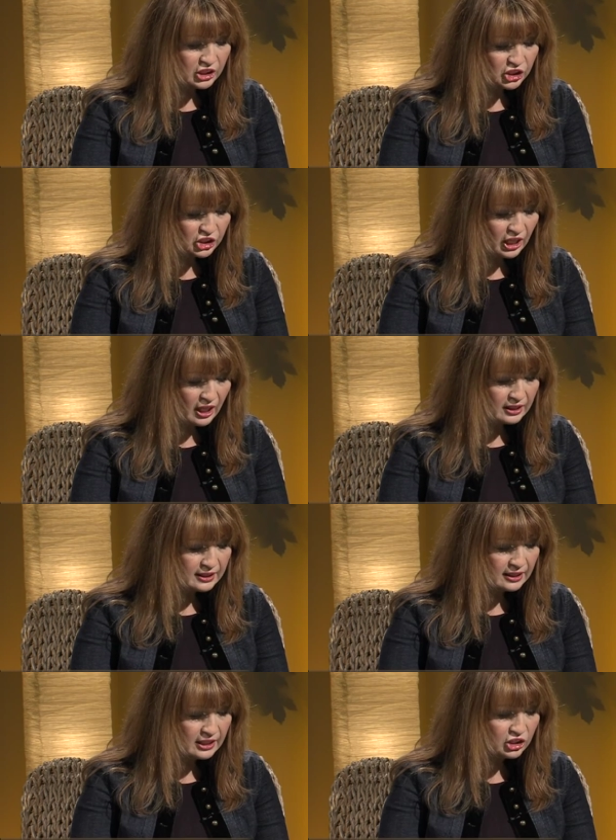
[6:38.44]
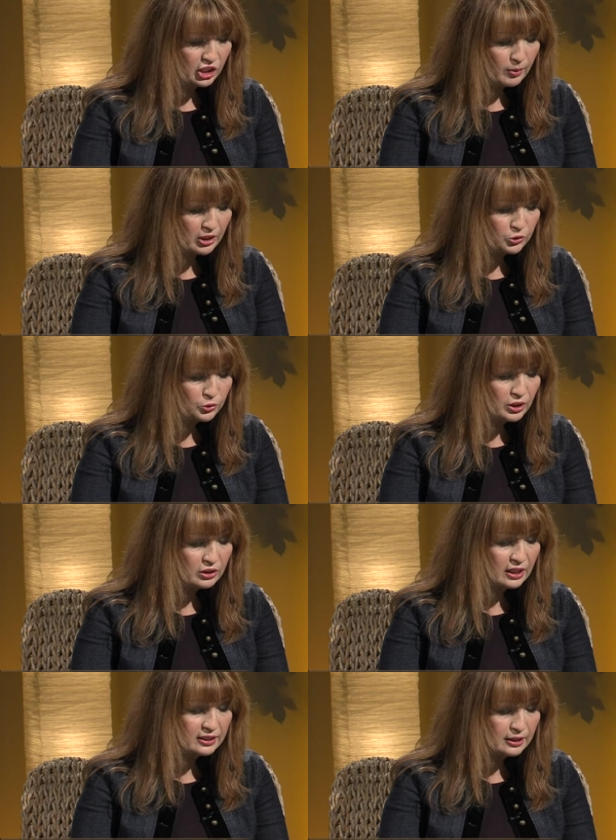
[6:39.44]
kışa ya da şabat
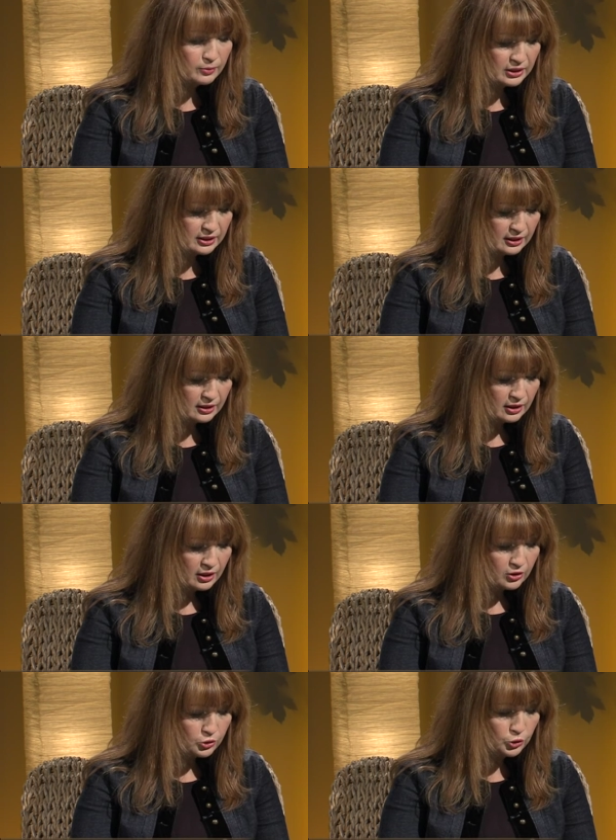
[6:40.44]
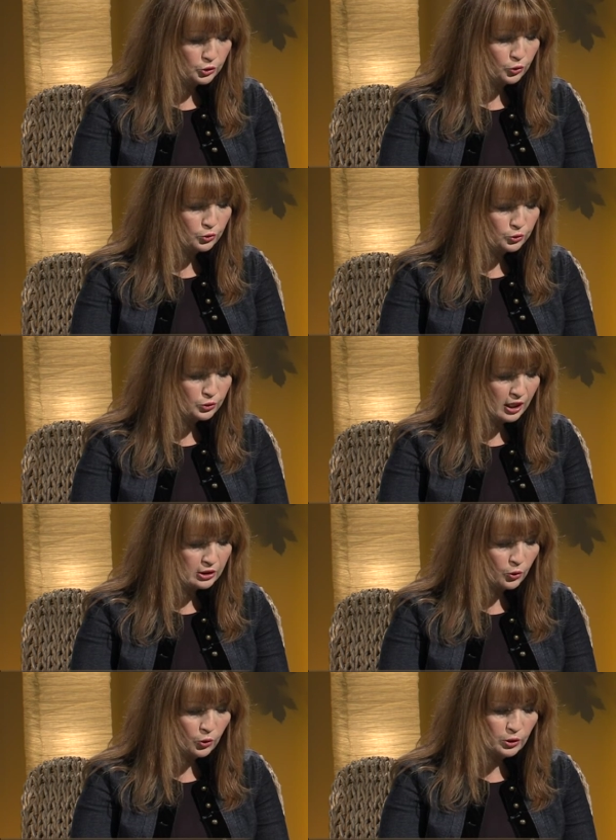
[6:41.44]
gününe rastlamasın. Çünkü o
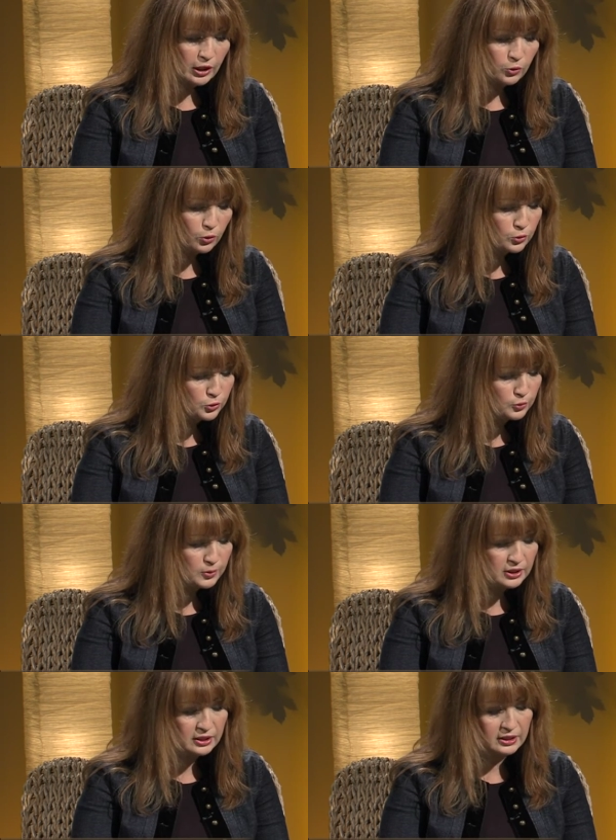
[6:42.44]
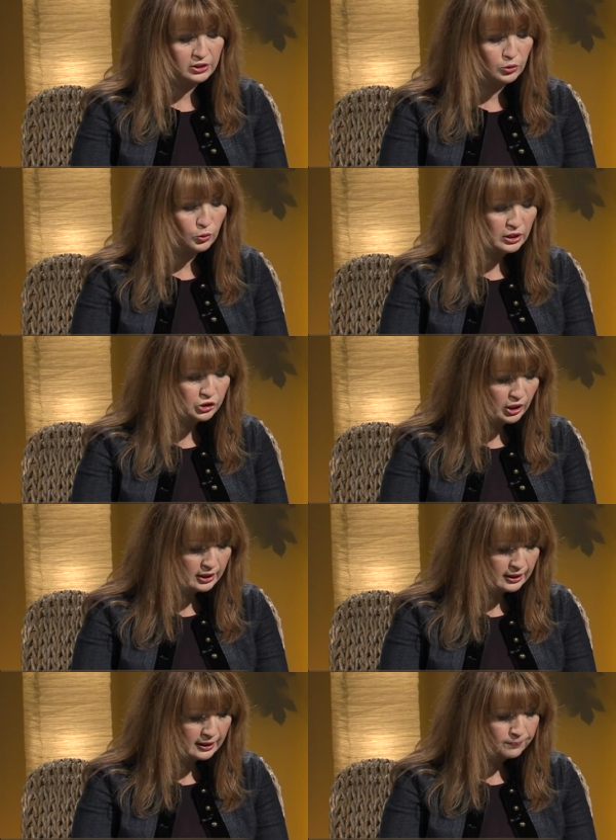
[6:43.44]
günlerde öyle korkunç bir sıkıntı
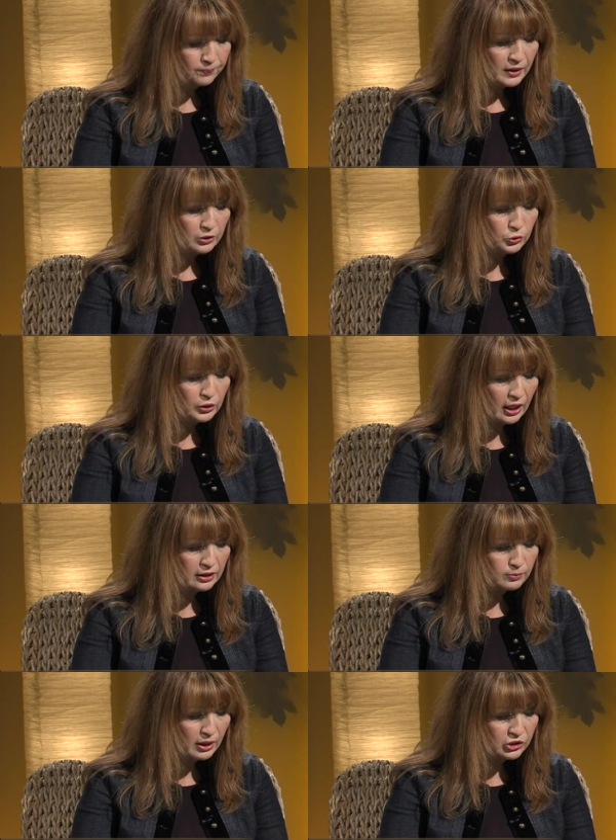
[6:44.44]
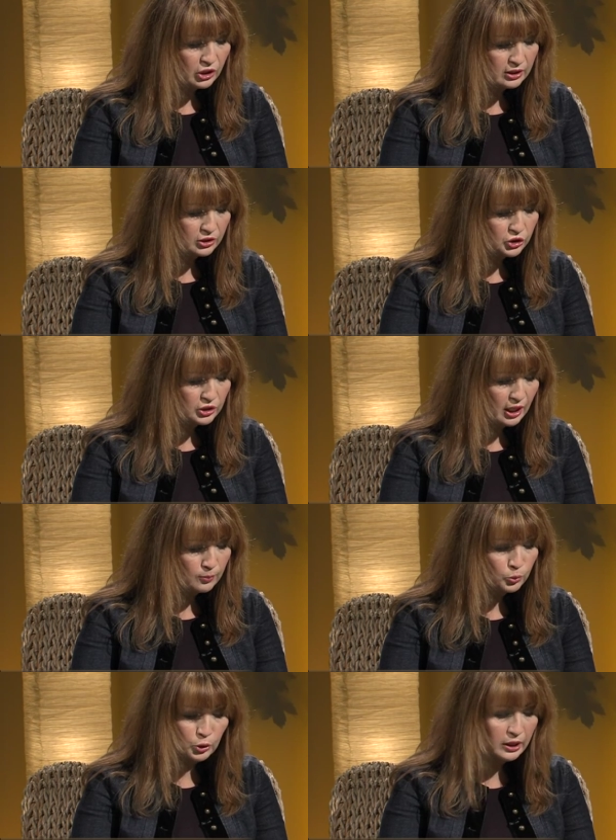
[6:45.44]
olacak ki dünyanın
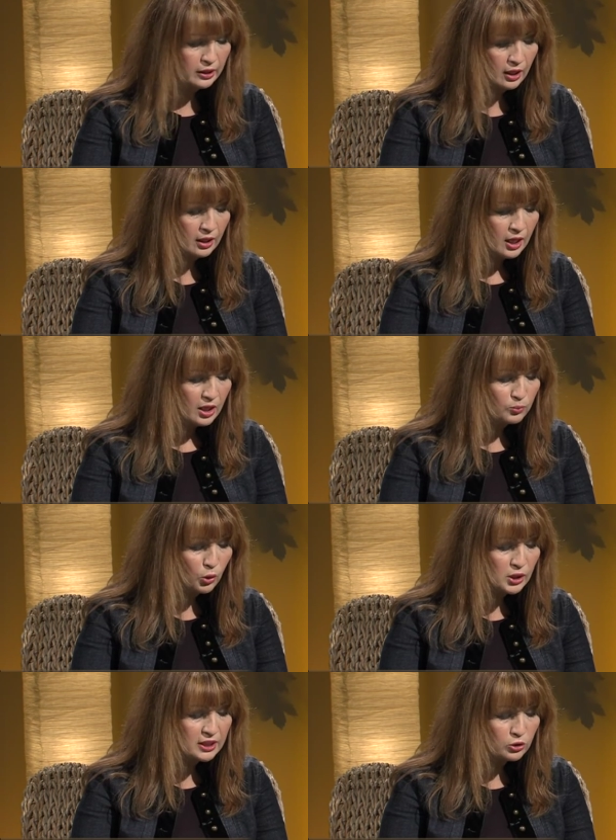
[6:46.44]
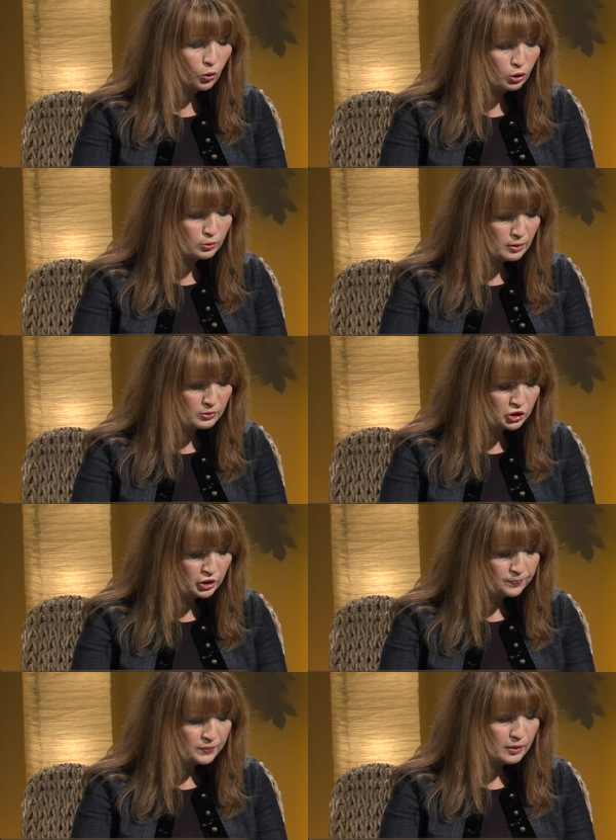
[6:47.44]
başlangıcından bu yana böylesi
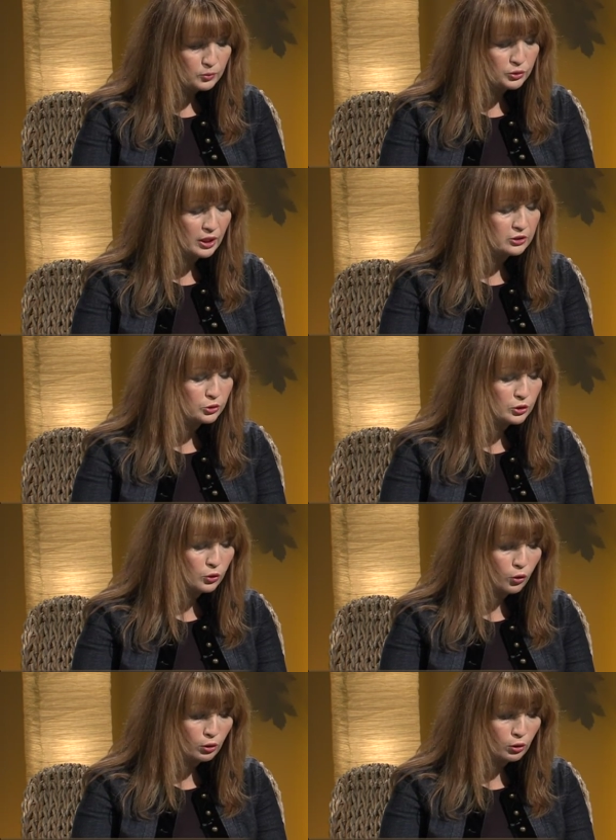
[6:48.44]
olmamış, bundan sonra da